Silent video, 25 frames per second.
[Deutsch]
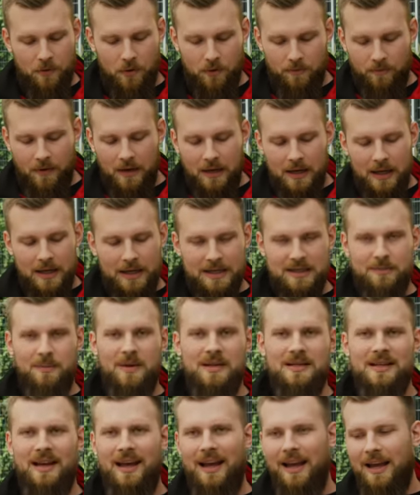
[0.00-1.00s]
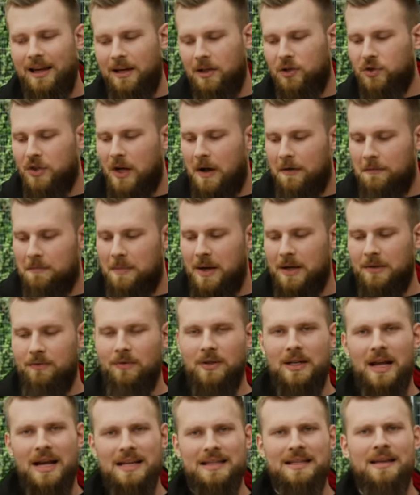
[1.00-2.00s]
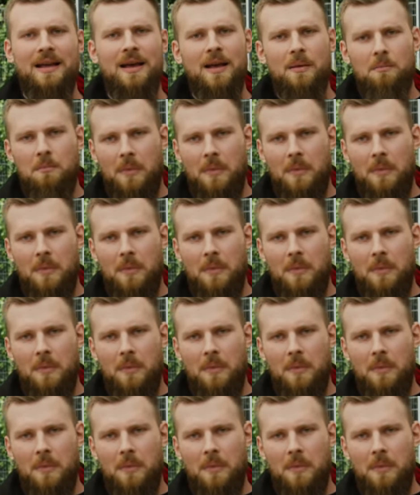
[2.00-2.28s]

Und wenn der das Messer ähnlich scharf macht wie das,